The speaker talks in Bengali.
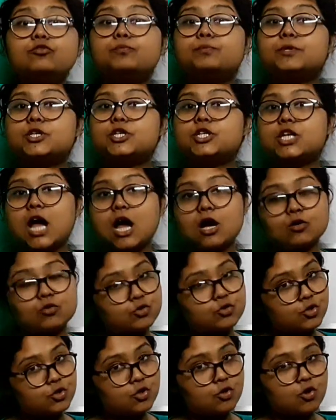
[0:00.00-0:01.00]
খুব বেশি
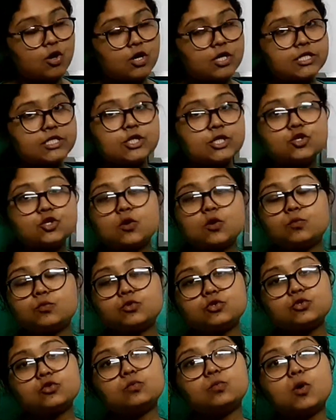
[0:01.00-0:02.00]
আকর্ষণ করে যে
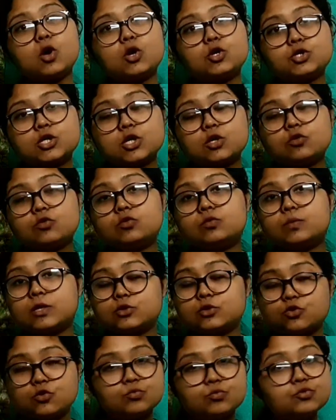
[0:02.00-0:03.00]
সমস্ত মহাসাগর বা
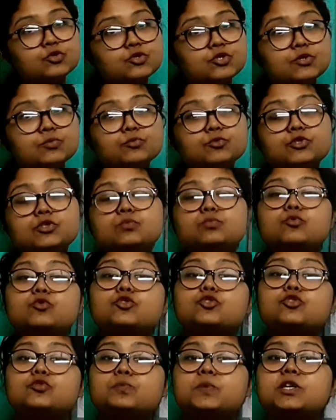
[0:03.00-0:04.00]
সমুদ্রের মধ্যে
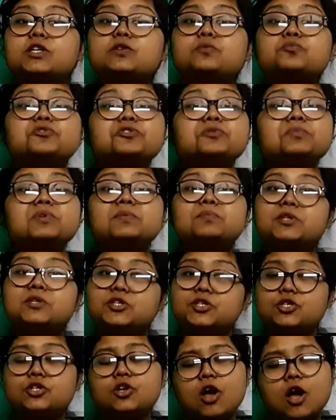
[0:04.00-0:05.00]
মহিষপানের পরিমাণ
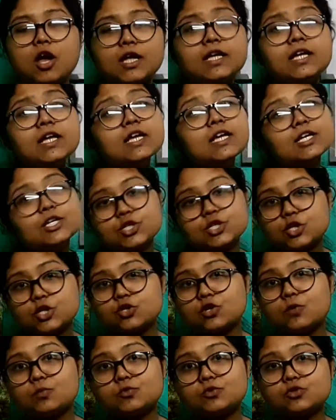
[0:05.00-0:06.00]
বেশি হয় সেই
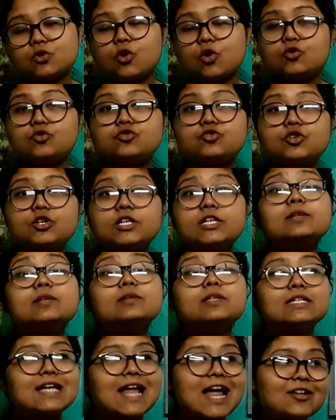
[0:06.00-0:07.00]
সমস্ত অঞ্চলের
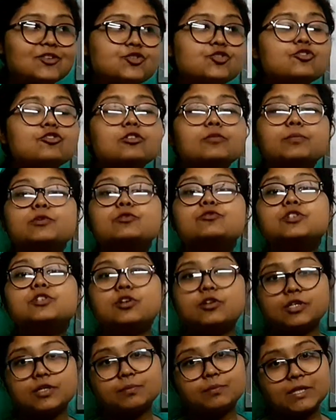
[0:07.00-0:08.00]
ন্যাচারাল বিউটি
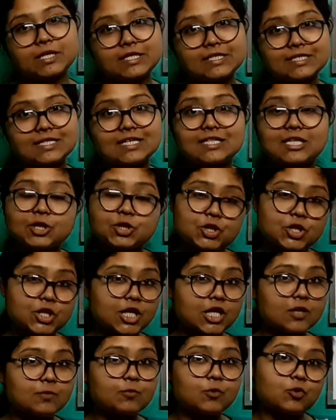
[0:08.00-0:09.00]
অনেক বেড়ে যায় তাই
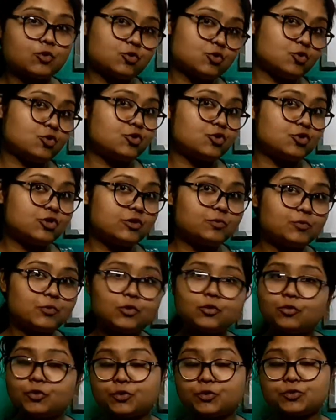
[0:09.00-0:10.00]
সেখানে পর্যটন
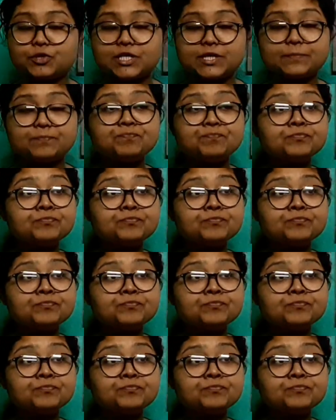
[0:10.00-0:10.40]
শিল্পও গড়ে ওঠে